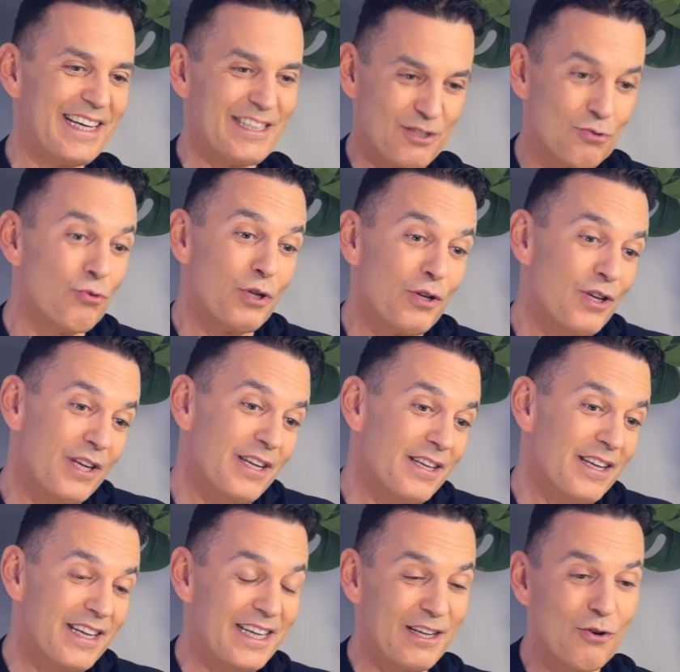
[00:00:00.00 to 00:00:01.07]
che sono
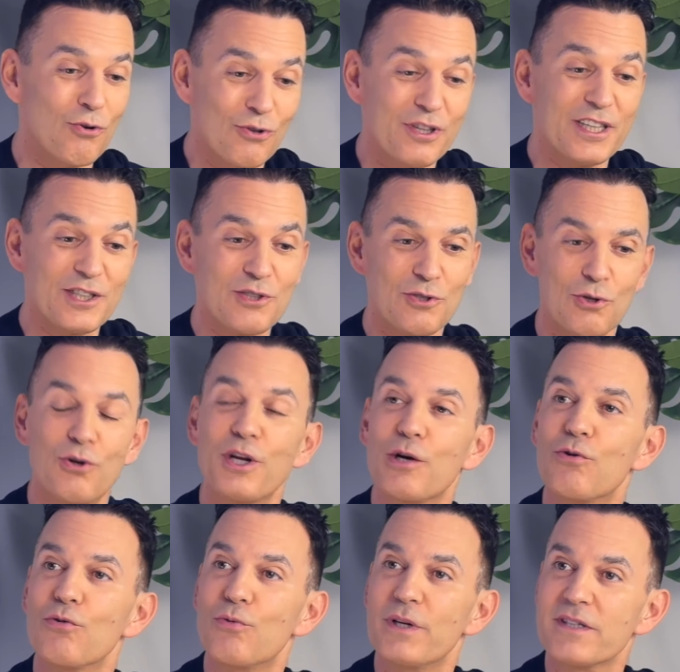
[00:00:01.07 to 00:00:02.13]
in, in connessione
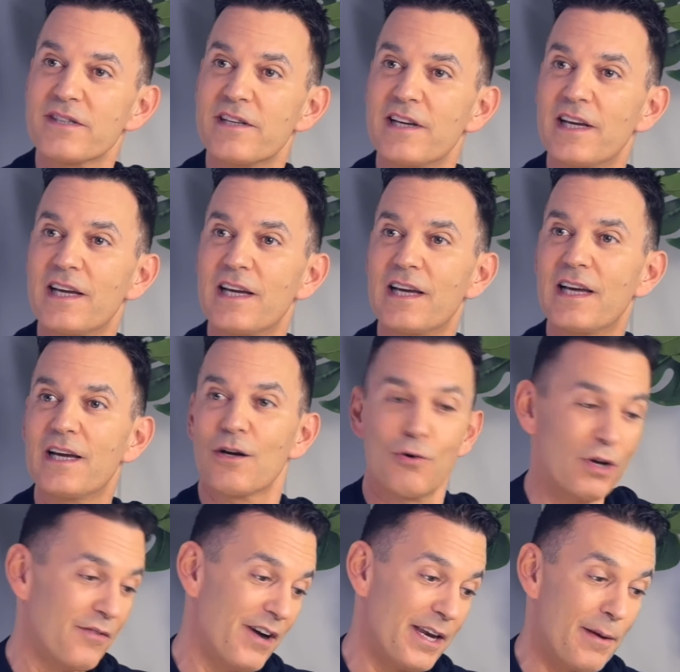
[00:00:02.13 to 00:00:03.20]
con, queste, con
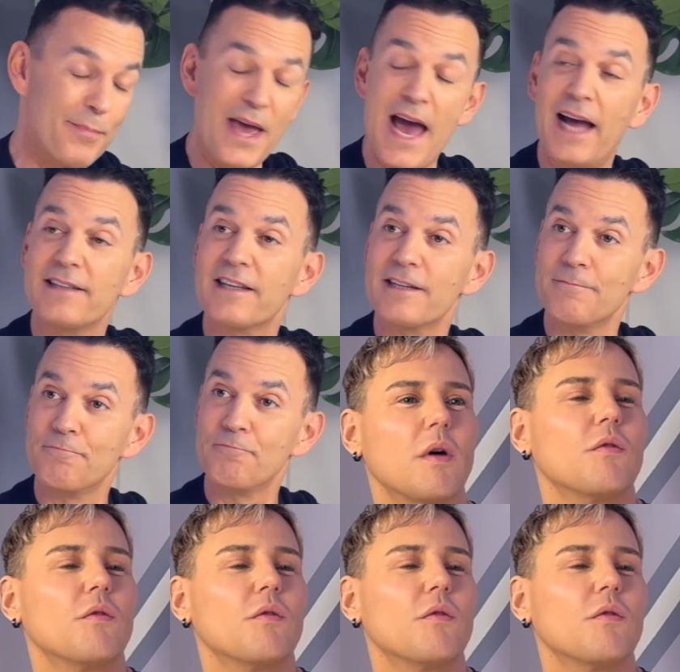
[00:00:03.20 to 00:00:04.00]
le varie pietre.